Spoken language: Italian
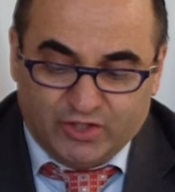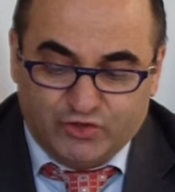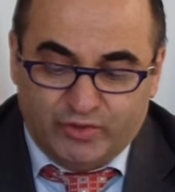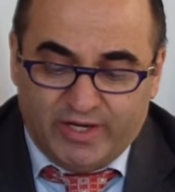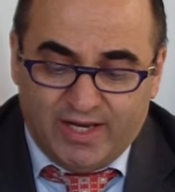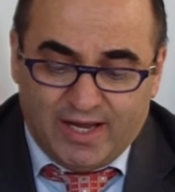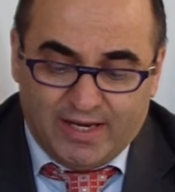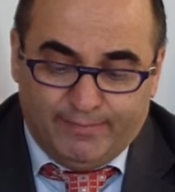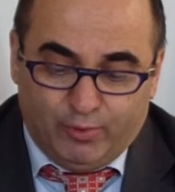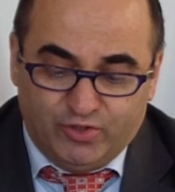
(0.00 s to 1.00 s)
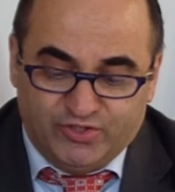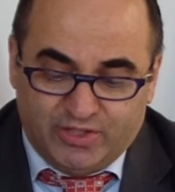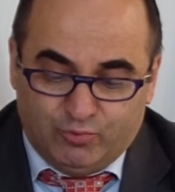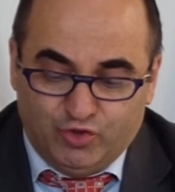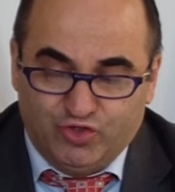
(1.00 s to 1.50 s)
ragioneria e
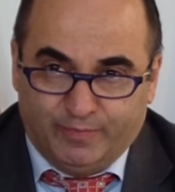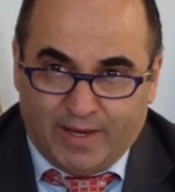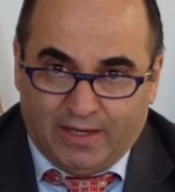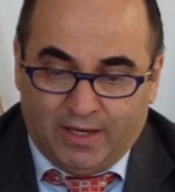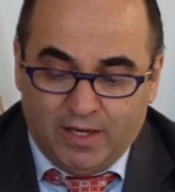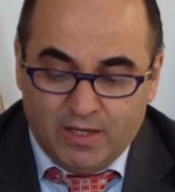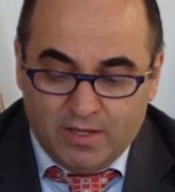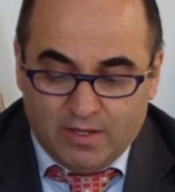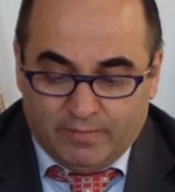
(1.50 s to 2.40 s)
polizia municipale,